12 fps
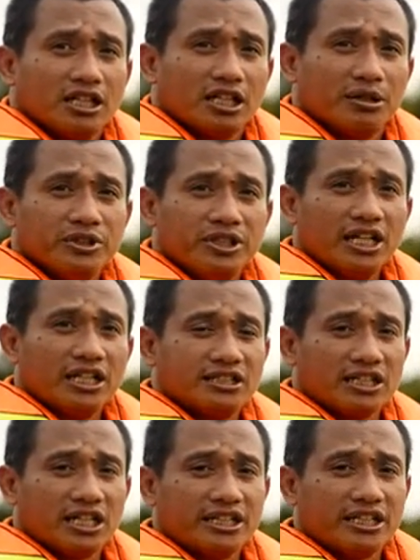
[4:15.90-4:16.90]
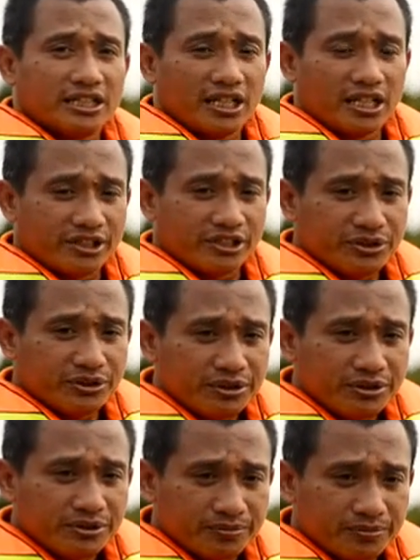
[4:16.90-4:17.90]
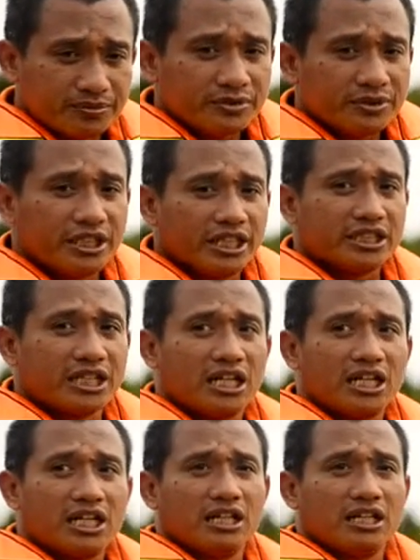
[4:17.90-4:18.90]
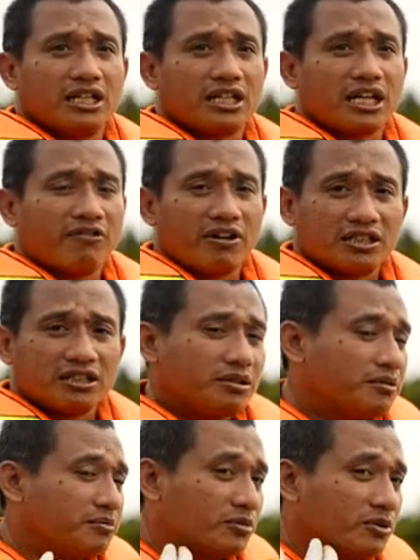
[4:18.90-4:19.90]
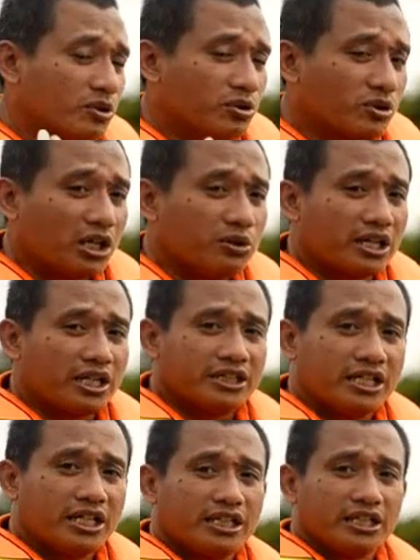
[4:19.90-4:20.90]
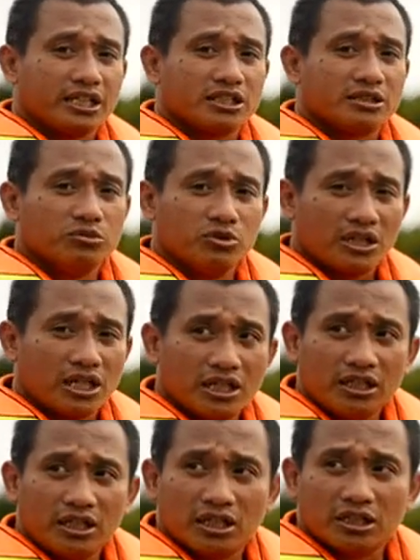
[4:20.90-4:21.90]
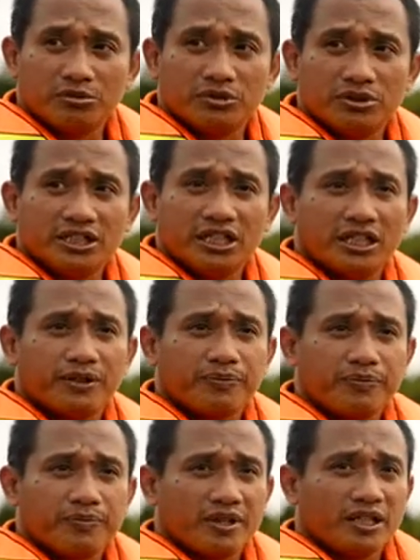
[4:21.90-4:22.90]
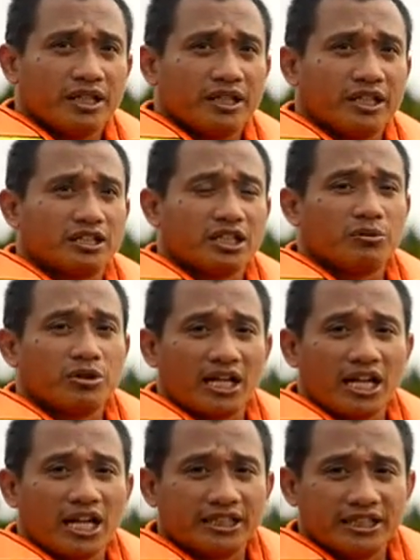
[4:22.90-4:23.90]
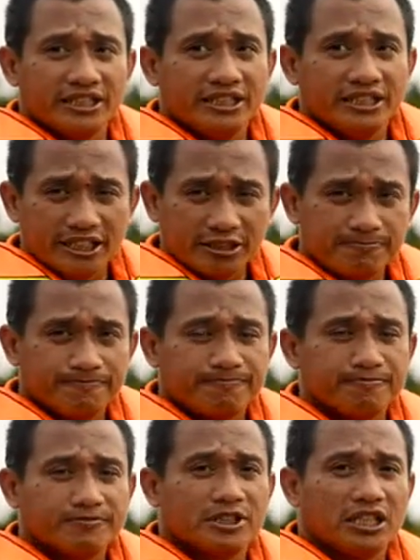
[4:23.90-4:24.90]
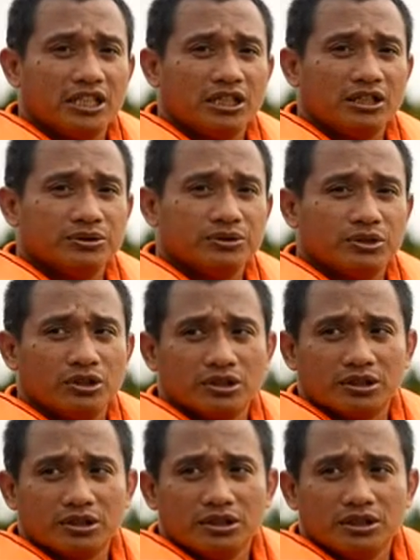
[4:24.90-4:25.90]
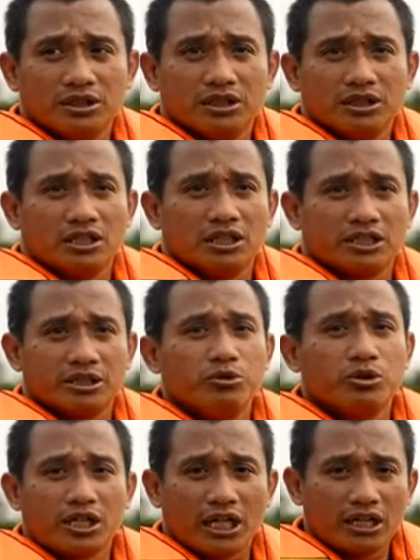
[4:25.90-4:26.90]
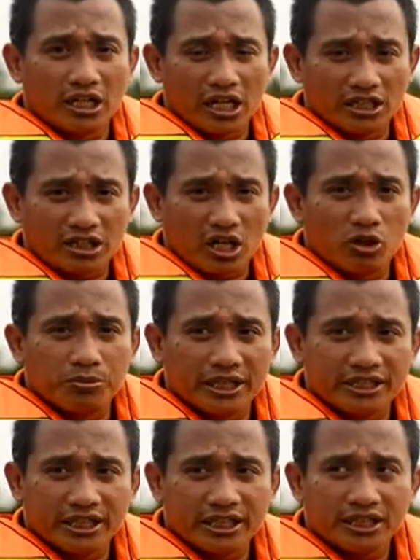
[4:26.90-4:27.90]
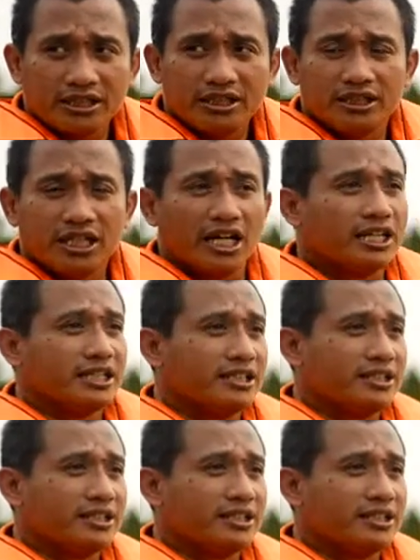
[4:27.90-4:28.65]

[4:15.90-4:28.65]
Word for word: Kemudian setelah kita rescue, kita rawat luka-lukanya, kita sembuhkan dan kemudian kita mulai latih dia uh, untuk sembuhkan dari traumanya dan